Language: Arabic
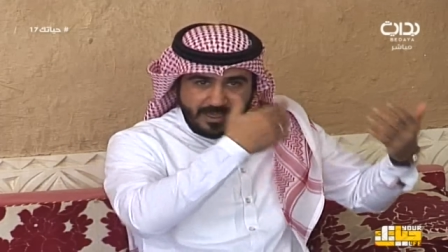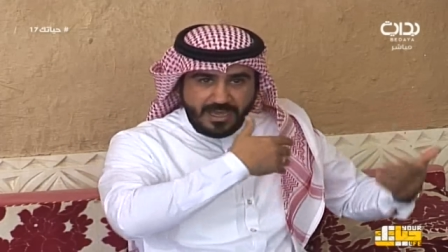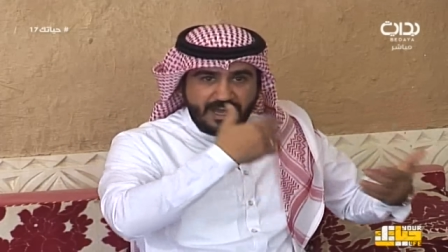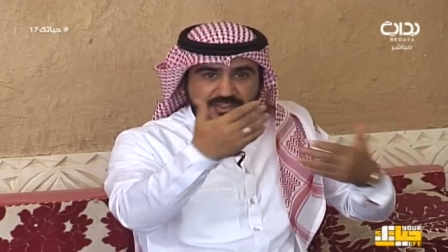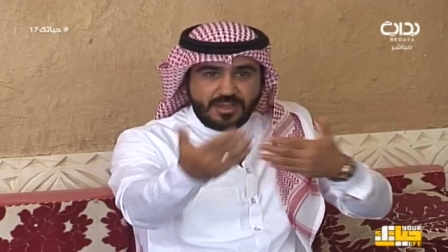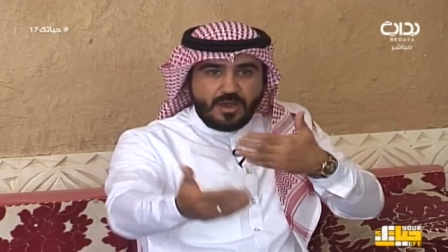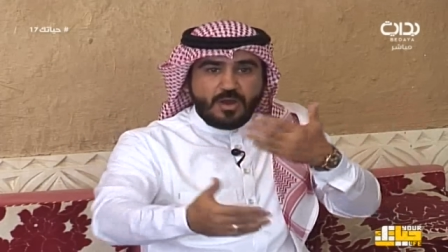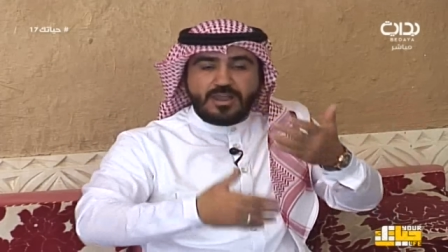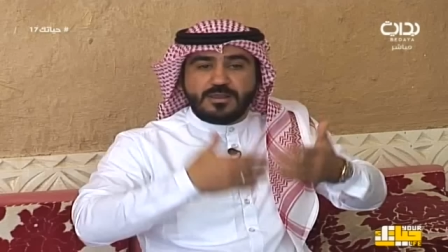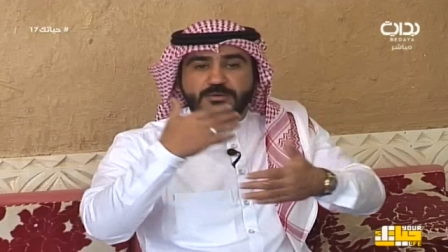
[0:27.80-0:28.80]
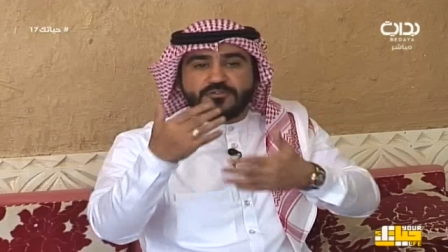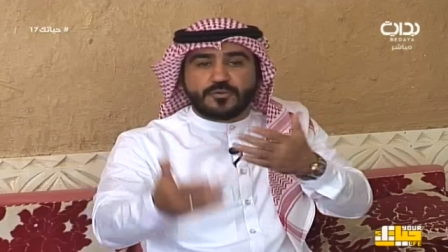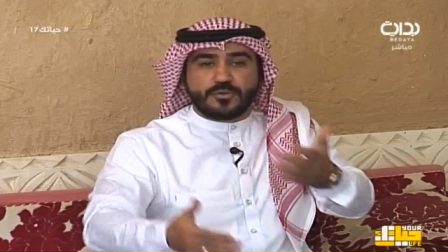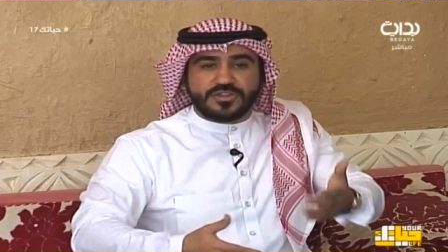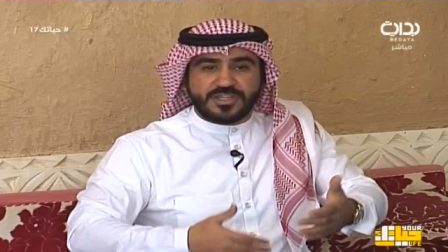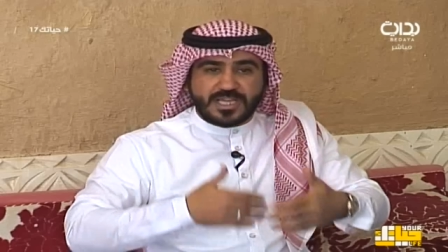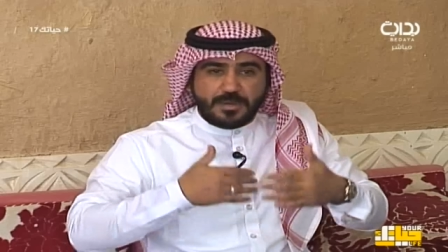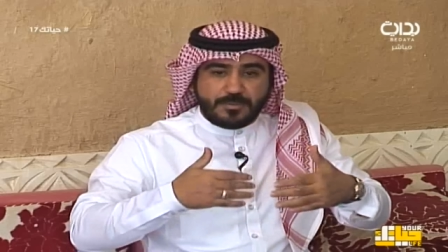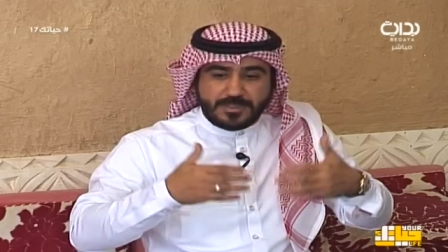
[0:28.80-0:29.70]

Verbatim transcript: هذا المفروض انك قبل